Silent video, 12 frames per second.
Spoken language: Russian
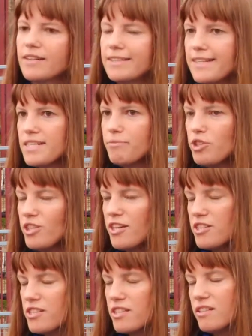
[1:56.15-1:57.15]
Когда с ним
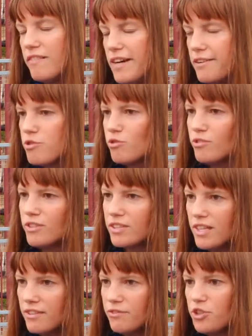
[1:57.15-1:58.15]
начинаешь разговаривать, он
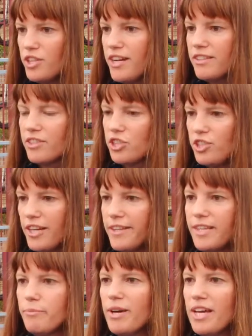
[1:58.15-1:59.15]
иногда отвечает
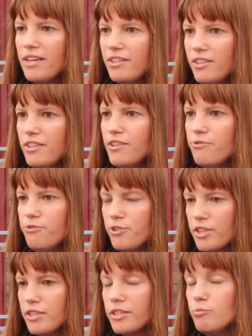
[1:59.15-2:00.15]
рычанием и
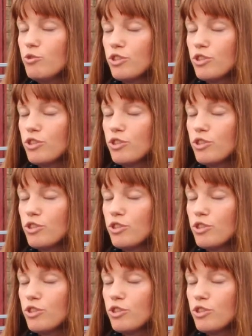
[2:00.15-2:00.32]
фырканьем.